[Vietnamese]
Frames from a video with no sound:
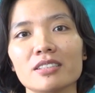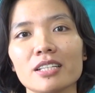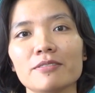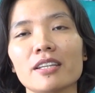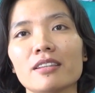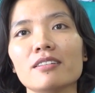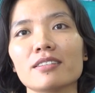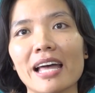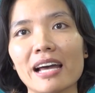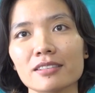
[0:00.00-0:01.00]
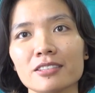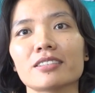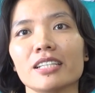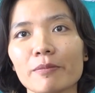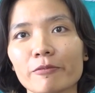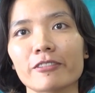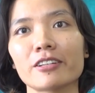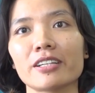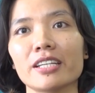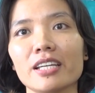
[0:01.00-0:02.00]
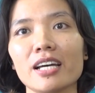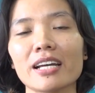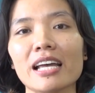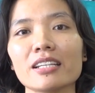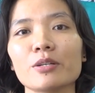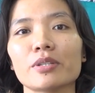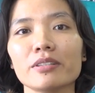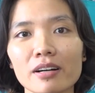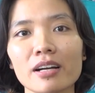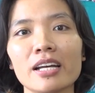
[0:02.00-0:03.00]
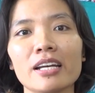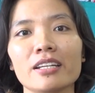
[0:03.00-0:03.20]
cái phần tương tác trực tiếp với các tiểu thương